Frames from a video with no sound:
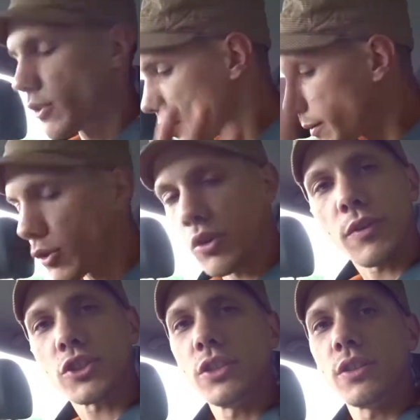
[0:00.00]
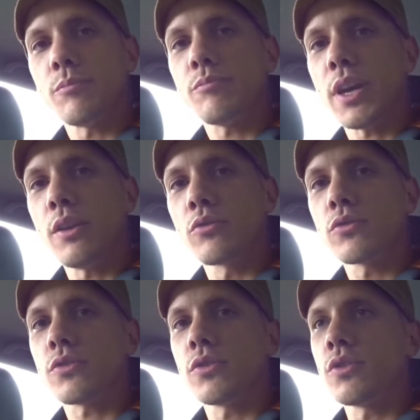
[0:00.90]
Also es gibt auch noch verschiedene
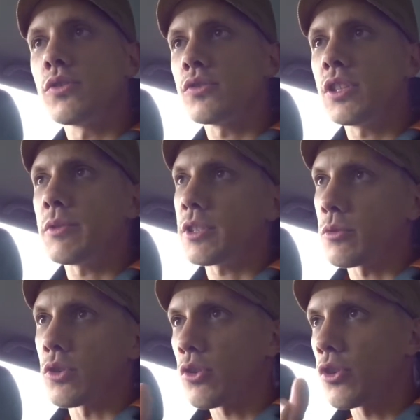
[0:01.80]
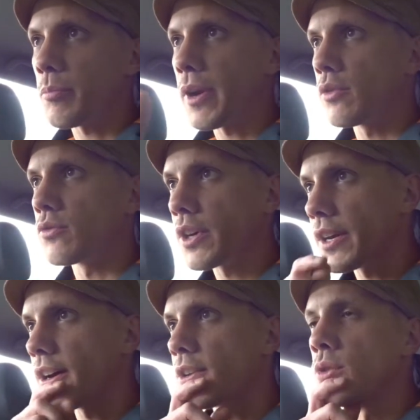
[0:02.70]
Peilungssysteme, es gibt auch noch Kreuzpeilungen und
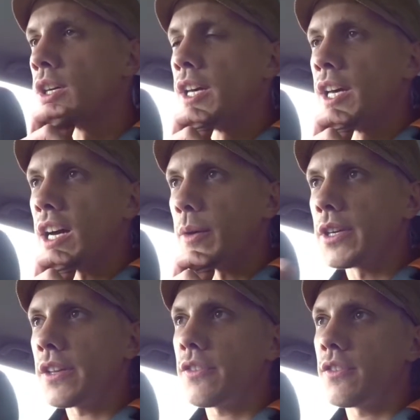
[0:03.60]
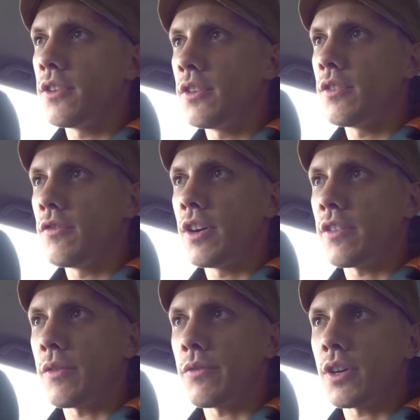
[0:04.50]
keine Ahnung. Aber das äh, war jetzt
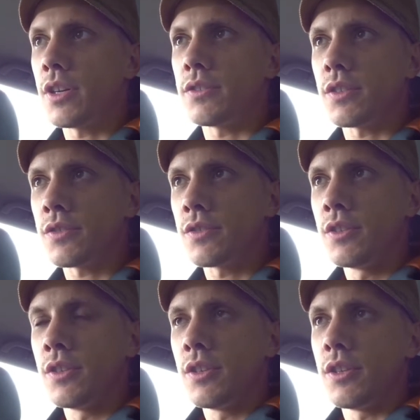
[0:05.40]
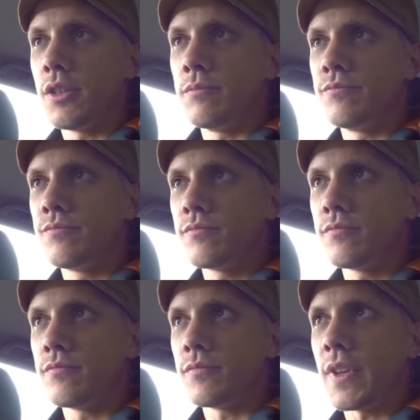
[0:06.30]
einfach halt das, ähm,
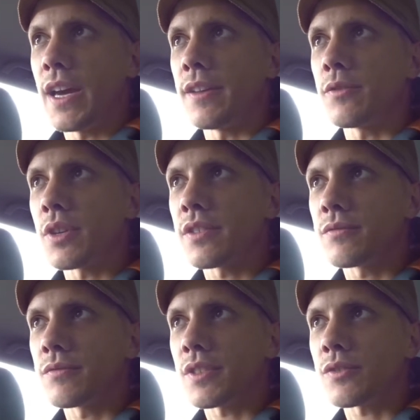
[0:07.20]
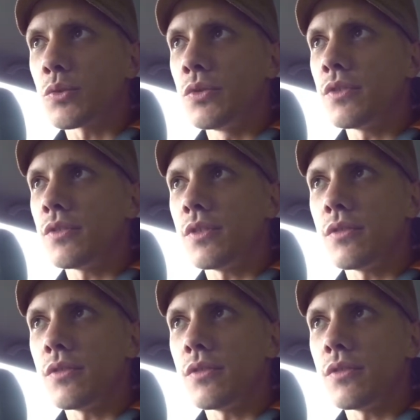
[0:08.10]
ja, ist so das, das Grund,